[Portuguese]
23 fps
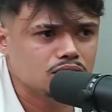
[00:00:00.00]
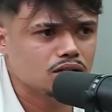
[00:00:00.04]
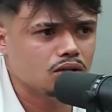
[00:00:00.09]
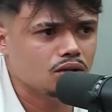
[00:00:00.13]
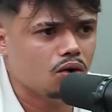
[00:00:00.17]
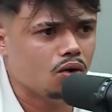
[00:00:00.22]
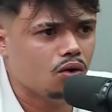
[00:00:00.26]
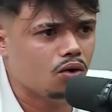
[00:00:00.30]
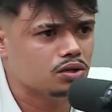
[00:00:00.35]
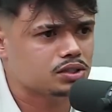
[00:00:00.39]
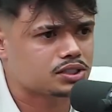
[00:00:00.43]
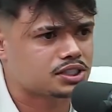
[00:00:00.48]

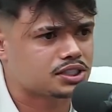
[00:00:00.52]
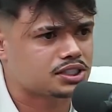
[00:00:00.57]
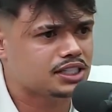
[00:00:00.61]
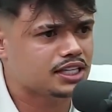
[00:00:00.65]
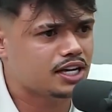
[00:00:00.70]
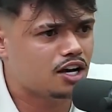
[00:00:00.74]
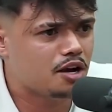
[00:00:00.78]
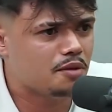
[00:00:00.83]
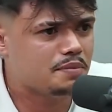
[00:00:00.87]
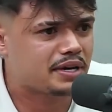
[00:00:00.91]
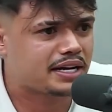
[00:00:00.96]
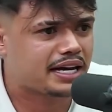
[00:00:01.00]
Nossa,
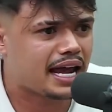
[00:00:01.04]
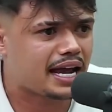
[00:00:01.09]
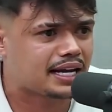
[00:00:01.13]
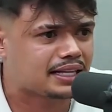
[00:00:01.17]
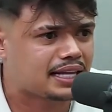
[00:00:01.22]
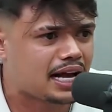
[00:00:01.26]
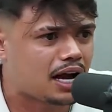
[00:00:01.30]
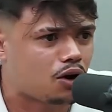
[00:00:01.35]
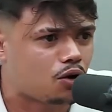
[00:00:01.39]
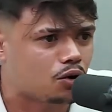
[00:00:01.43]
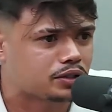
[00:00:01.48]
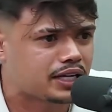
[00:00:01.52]
homem, o que é que
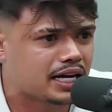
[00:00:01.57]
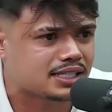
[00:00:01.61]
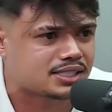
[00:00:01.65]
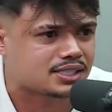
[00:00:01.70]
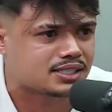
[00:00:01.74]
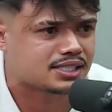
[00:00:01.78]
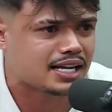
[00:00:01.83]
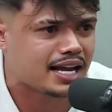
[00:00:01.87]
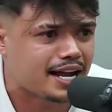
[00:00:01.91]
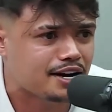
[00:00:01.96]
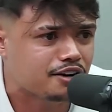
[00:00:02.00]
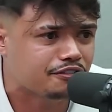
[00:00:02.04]
tá
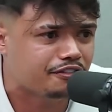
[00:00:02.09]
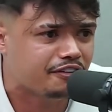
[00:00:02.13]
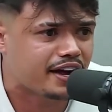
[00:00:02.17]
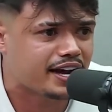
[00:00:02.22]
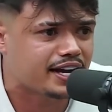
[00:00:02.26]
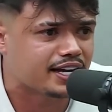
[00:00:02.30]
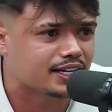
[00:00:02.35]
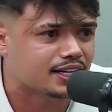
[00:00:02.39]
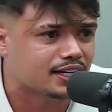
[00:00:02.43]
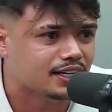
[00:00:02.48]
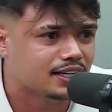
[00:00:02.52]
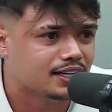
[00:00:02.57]
acontecendo,
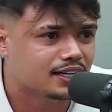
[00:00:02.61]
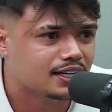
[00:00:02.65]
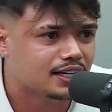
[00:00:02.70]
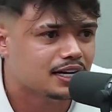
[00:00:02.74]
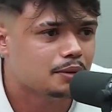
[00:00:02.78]
véi?